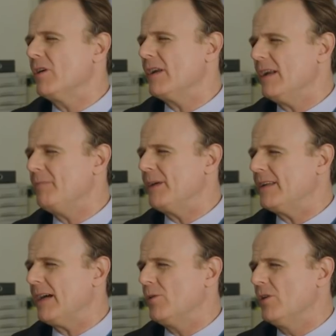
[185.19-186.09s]
con el
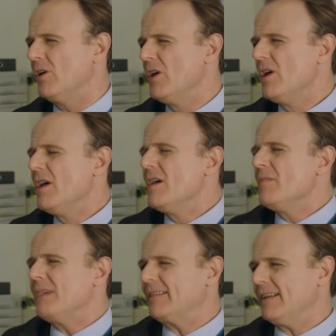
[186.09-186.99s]
espectáculo.
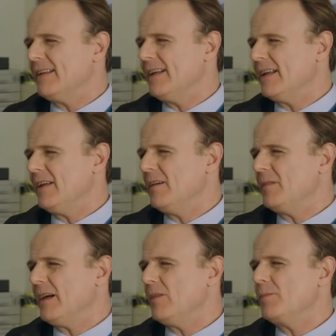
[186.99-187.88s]
Vas a tener que
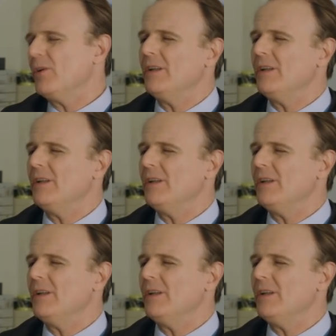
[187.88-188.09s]
bajar un poco.